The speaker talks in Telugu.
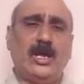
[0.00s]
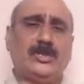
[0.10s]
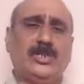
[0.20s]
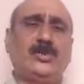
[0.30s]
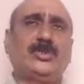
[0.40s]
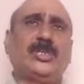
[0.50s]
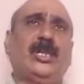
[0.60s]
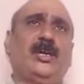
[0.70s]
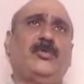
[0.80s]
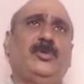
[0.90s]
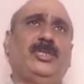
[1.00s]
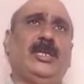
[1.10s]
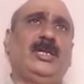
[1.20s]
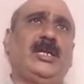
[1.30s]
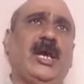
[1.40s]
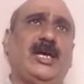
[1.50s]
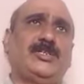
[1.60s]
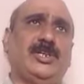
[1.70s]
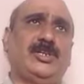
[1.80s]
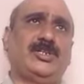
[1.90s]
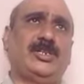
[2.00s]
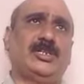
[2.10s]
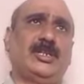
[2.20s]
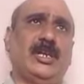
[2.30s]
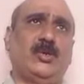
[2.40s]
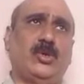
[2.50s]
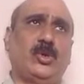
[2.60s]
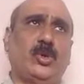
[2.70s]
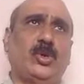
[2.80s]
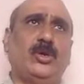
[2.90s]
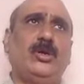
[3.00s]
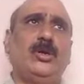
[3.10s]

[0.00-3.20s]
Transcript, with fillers: ఆ చెక్కు చల్లకపోతే అంటే ఆ చెక్ ఇచ్చిన అతని అకౌంట్లో